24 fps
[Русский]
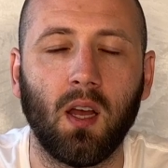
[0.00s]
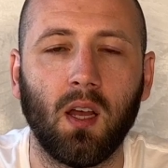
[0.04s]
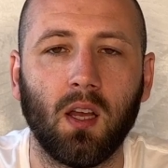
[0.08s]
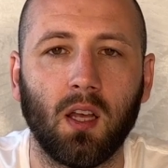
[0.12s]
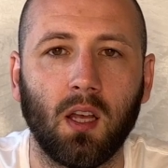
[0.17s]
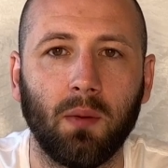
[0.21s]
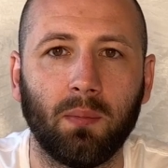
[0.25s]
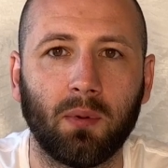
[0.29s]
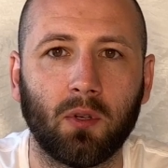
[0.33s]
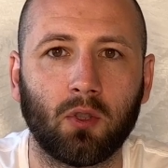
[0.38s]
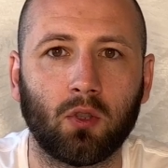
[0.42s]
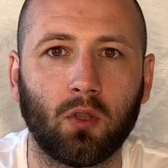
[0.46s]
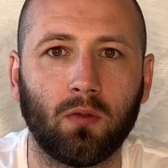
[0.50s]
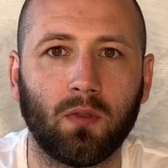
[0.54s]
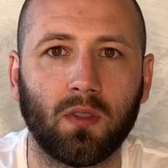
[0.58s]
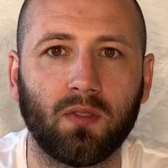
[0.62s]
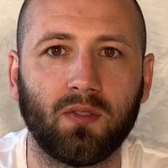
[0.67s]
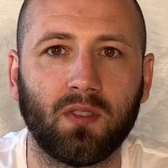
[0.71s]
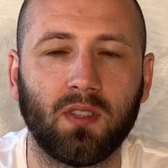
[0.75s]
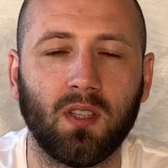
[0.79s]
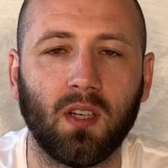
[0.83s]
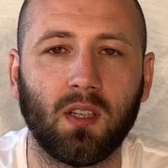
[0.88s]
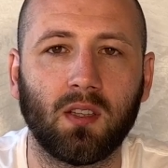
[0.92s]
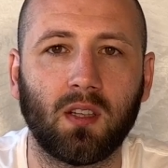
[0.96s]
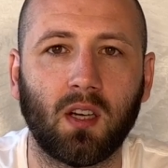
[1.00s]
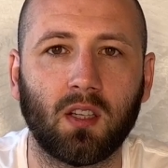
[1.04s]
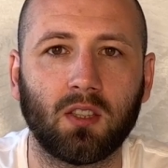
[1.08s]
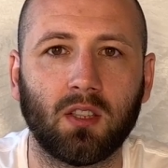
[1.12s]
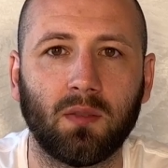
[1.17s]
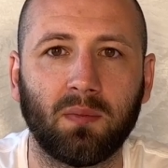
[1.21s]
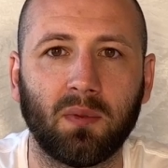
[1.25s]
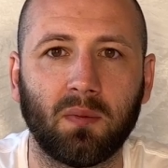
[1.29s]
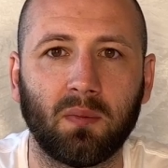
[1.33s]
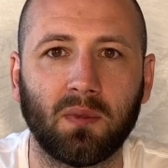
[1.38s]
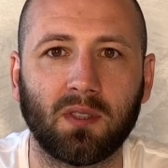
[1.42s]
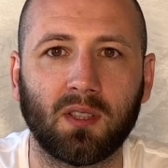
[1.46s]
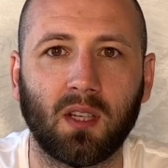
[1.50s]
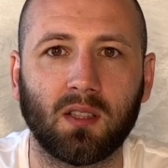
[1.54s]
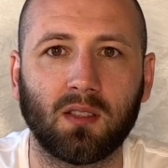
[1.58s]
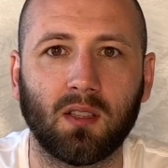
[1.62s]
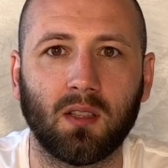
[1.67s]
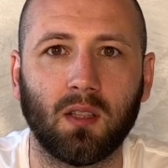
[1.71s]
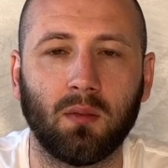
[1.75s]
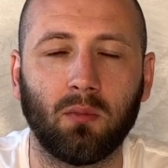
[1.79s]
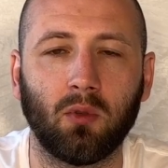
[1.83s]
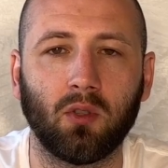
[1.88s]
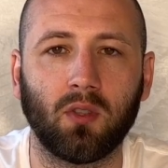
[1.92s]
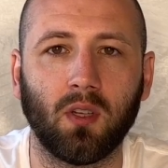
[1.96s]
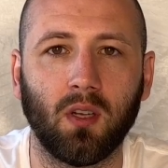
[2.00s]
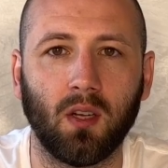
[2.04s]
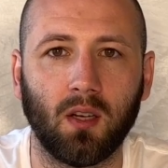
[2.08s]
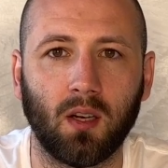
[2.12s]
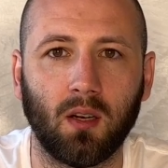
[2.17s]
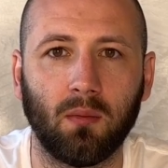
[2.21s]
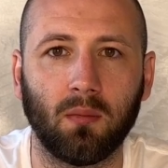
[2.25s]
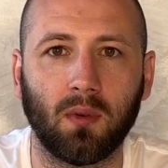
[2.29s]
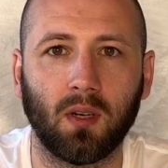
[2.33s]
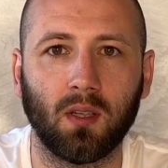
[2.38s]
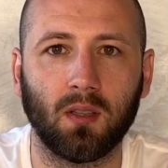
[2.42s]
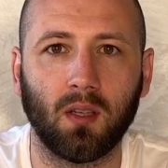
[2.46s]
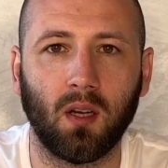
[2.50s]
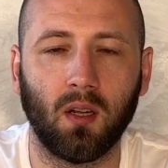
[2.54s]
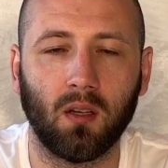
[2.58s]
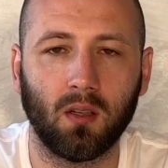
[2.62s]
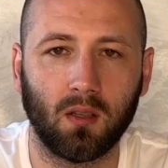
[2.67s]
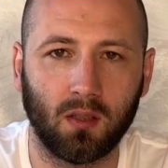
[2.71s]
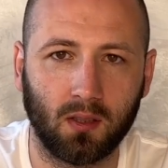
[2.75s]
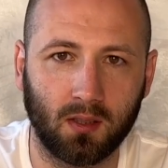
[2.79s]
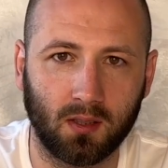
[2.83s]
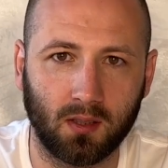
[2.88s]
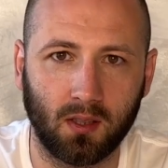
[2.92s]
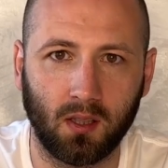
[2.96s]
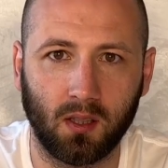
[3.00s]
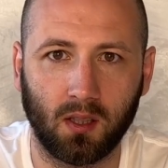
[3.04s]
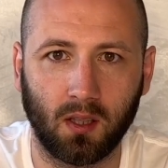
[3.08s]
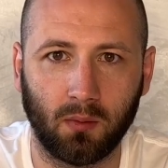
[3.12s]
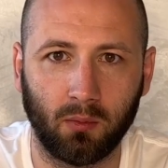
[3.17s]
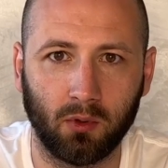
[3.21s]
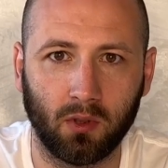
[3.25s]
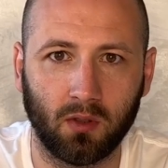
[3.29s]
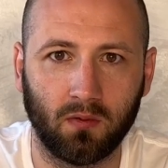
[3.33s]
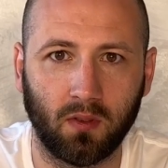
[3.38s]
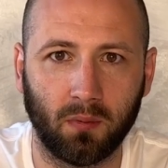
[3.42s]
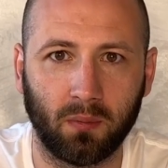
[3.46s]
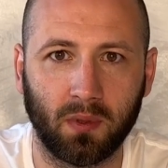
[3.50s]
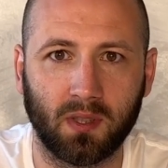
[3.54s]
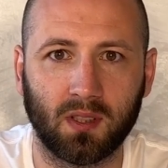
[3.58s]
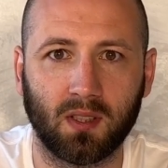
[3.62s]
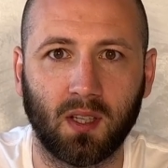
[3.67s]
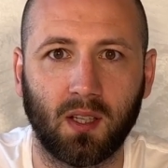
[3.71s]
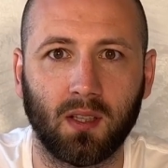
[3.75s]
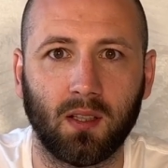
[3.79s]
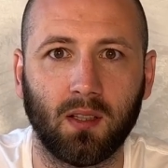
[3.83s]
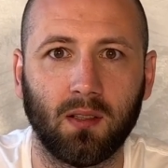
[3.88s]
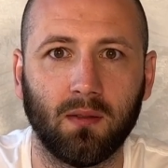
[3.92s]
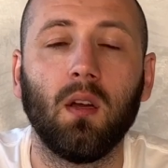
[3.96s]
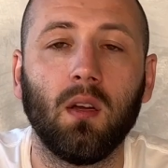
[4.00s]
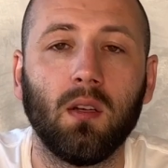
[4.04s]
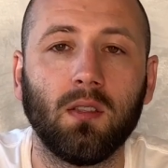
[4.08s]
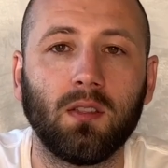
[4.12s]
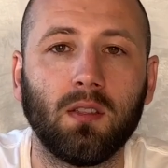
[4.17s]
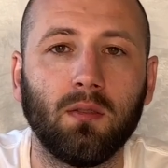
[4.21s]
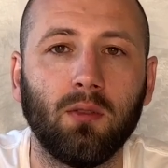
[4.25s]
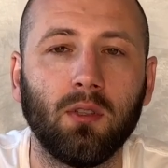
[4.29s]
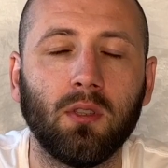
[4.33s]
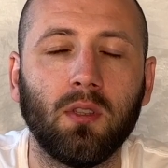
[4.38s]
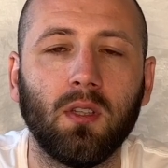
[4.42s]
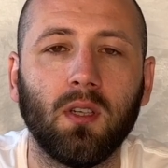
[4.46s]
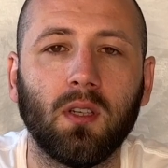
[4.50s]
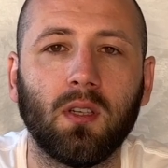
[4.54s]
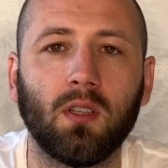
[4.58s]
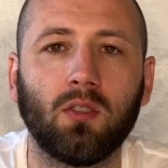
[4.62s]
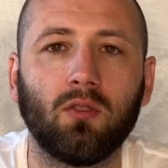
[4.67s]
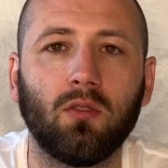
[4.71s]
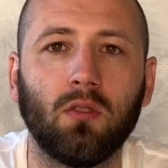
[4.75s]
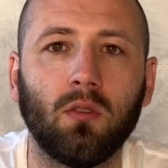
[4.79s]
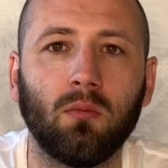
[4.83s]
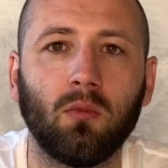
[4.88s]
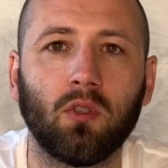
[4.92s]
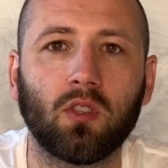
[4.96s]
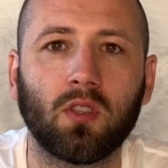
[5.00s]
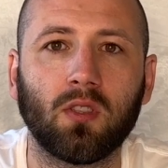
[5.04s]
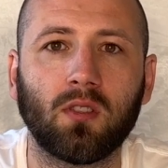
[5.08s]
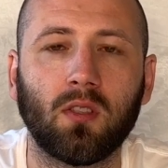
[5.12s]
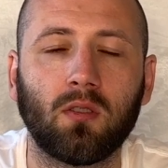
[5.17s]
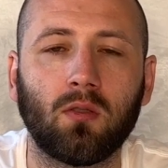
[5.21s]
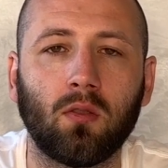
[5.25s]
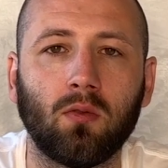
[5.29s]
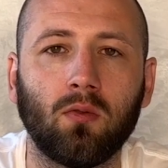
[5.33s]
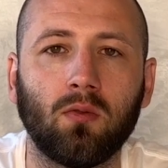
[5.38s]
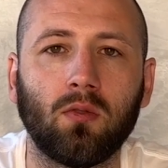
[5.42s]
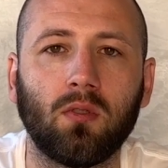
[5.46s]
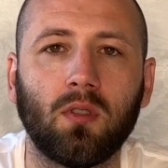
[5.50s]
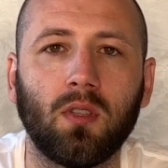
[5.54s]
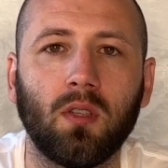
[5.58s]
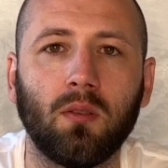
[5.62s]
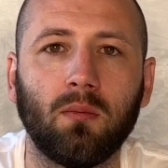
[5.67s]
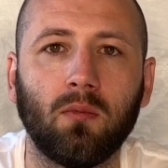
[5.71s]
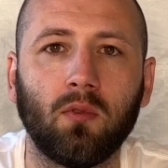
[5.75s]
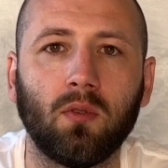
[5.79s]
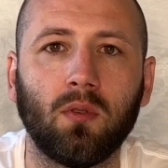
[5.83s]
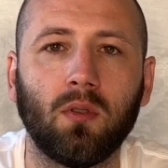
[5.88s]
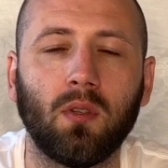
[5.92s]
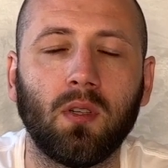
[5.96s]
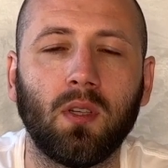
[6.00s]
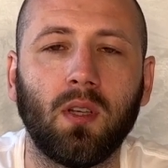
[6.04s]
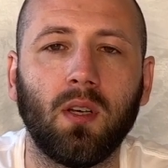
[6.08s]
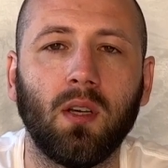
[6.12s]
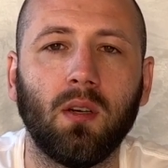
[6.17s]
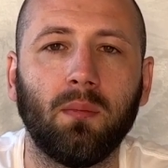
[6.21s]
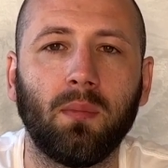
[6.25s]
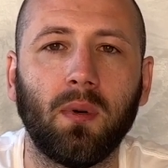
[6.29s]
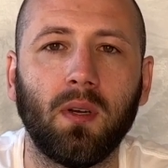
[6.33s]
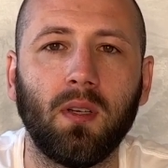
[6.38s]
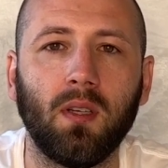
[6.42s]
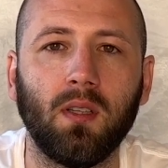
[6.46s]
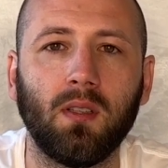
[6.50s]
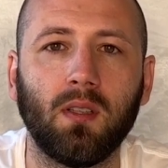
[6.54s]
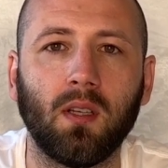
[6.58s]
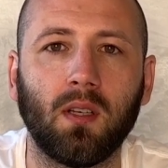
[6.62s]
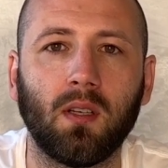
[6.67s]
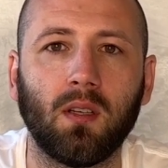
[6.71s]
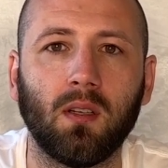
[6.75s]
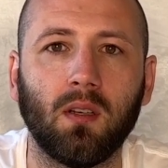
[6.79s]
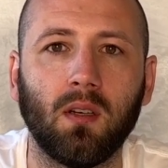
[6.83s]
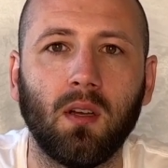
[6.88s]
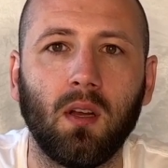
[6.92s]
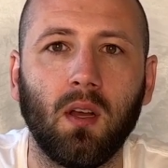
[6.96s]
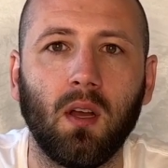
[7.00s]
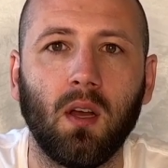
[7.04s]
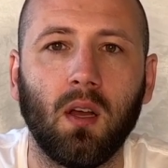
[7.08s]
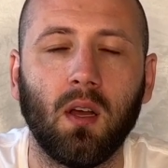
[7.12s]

И прошу вас всех также подписаться на мой телеграм-канал, ссылка будет в описании. Сегодня я хочу немножко затронуть тему геополитики.